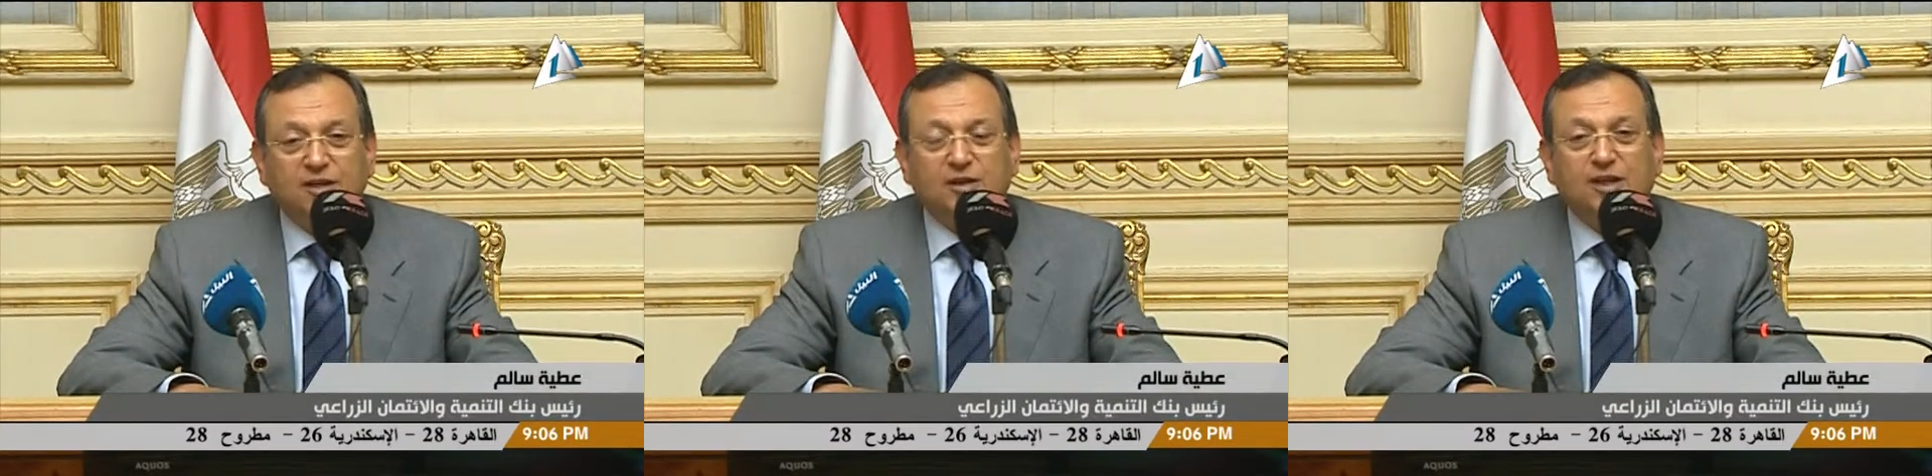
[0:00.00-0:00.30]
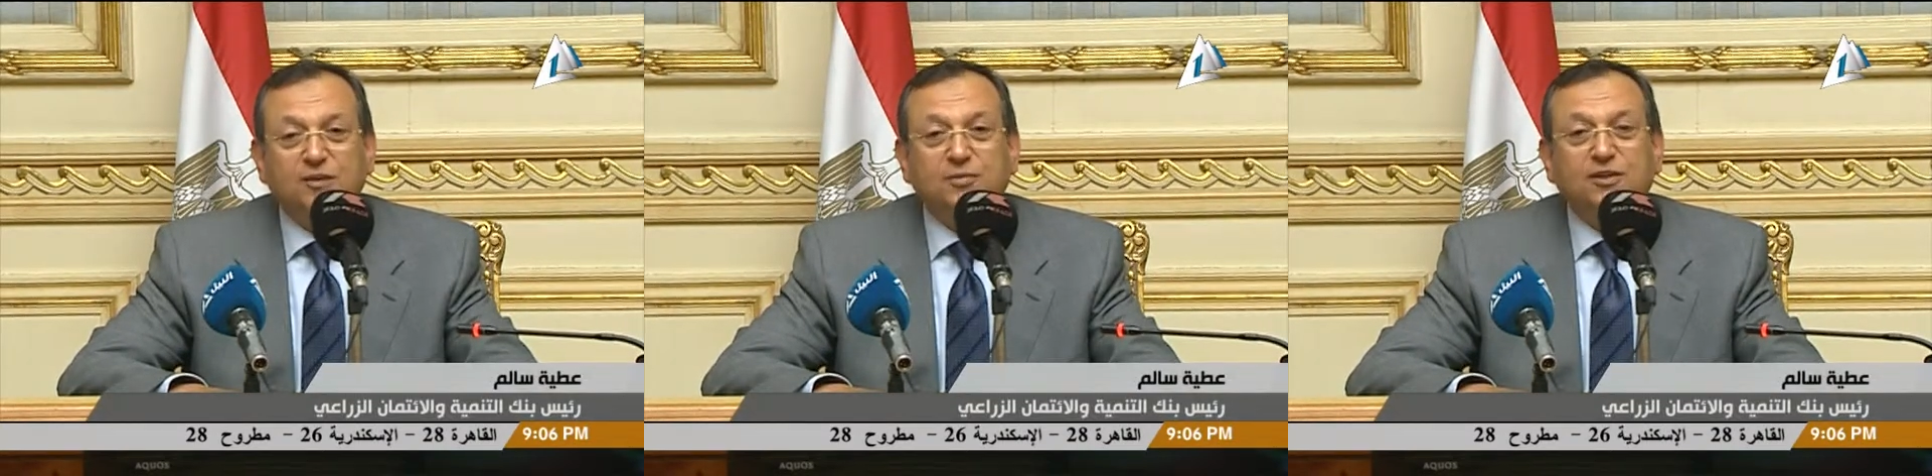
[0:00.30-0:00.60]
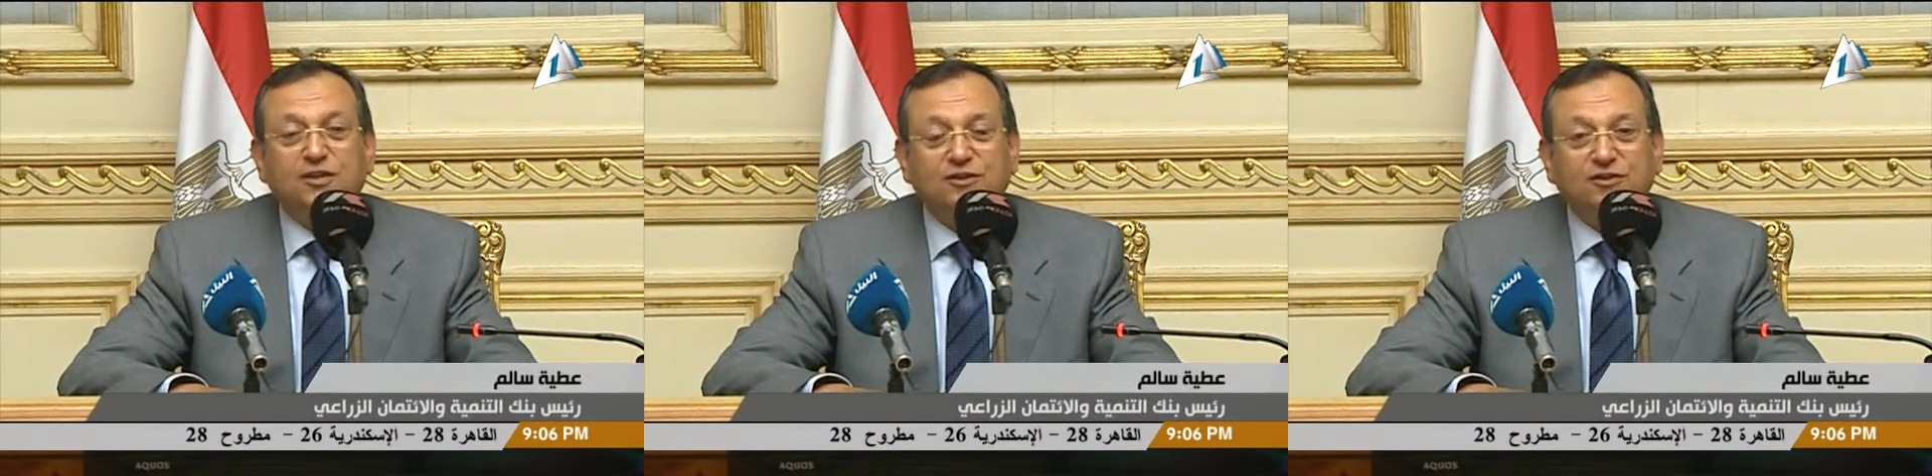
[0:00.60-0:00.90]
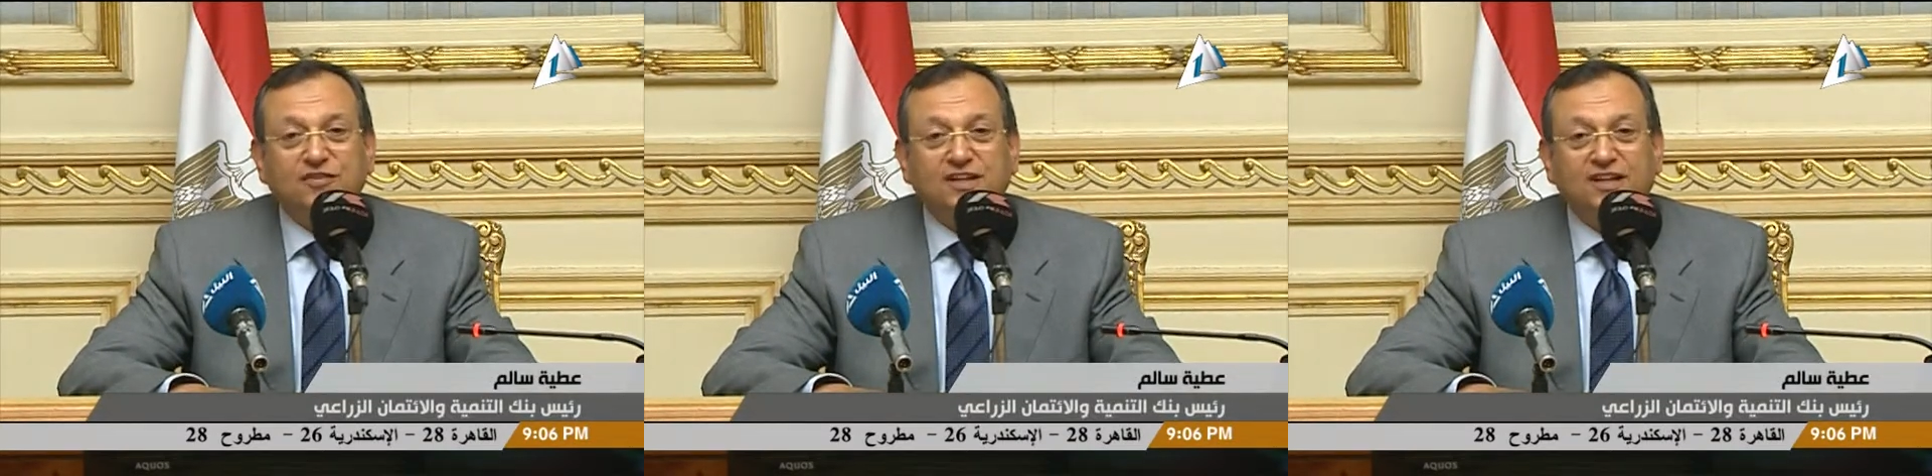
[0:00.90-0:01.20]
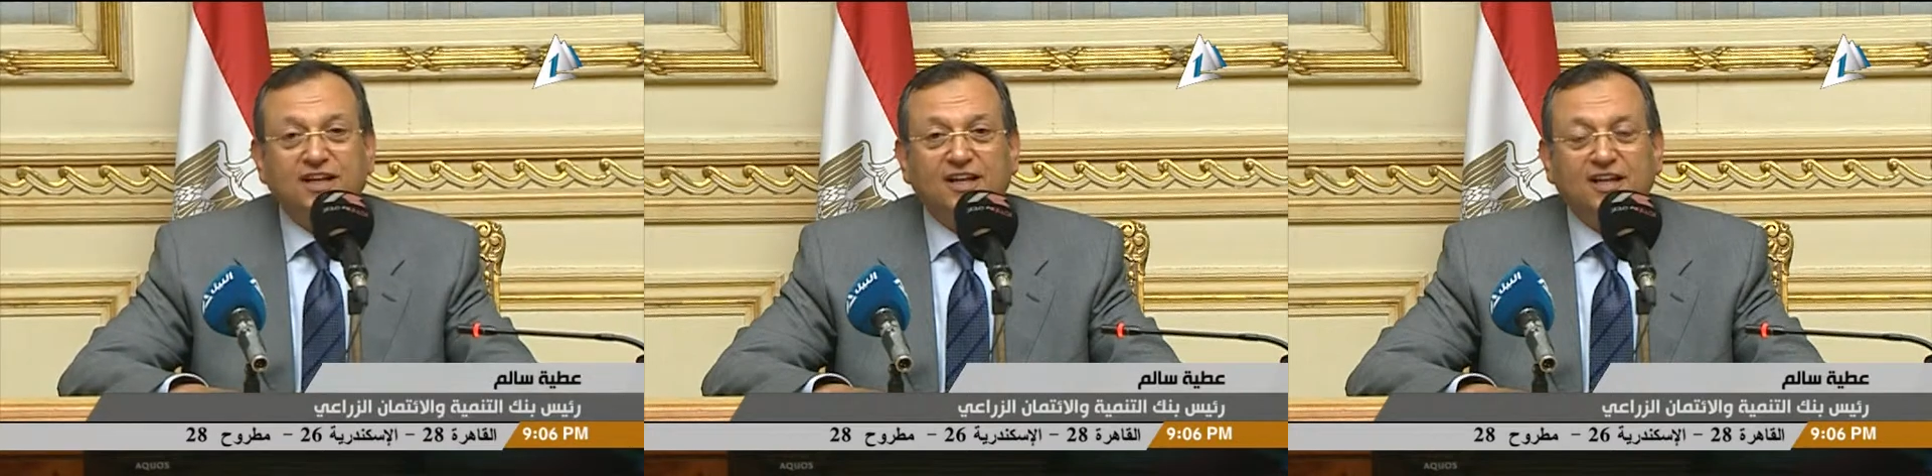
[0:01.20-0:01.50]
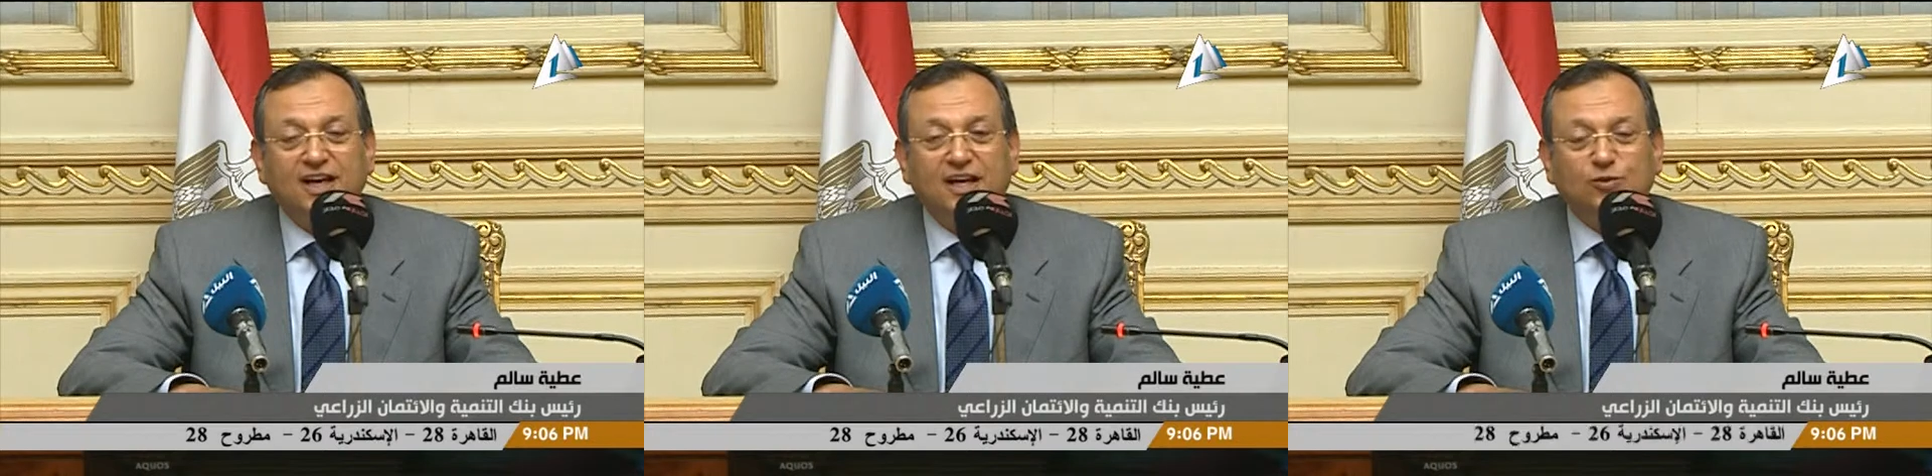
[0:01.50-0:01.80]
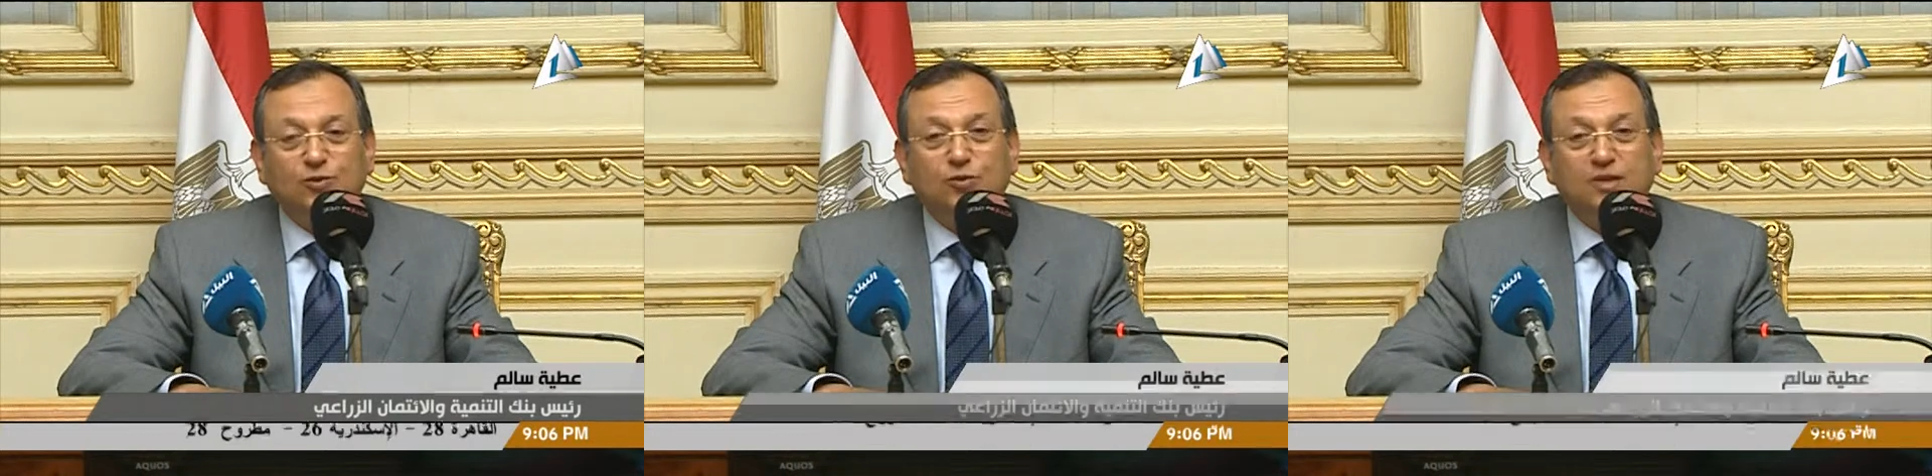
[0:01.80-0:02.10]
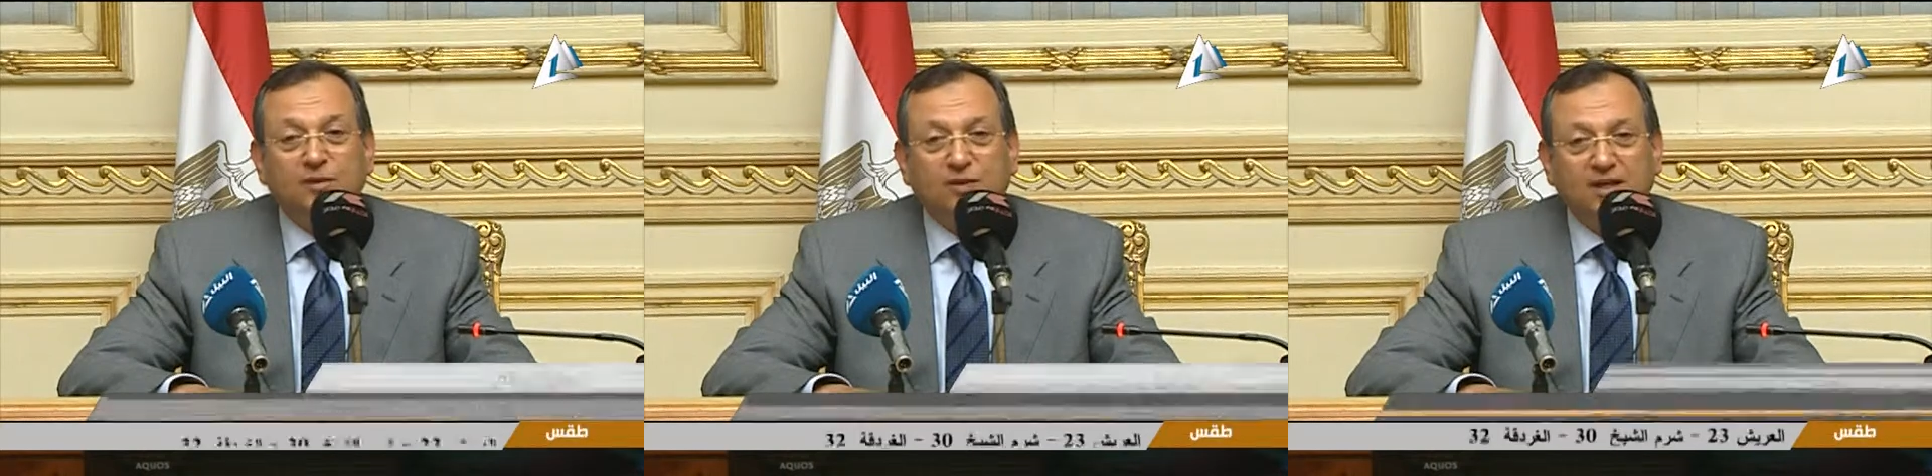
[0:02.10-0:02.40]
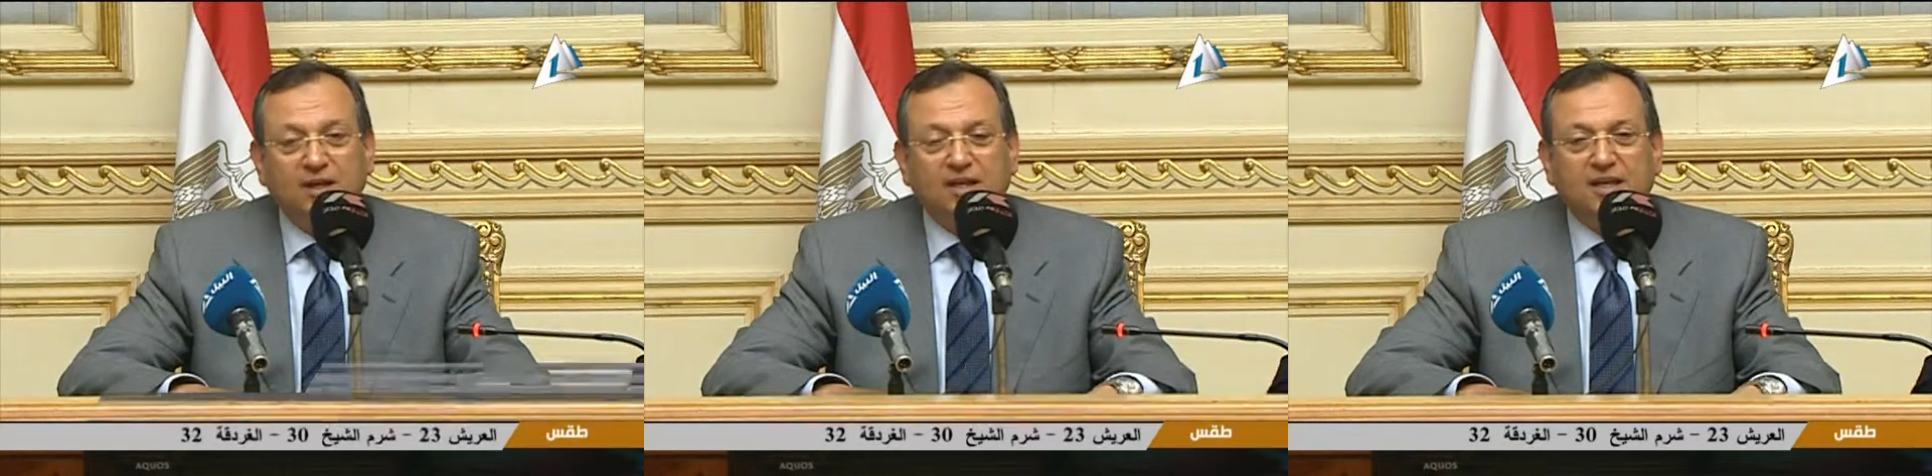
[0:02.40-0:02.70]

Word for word: بالاضافه الى انها هتكون نواه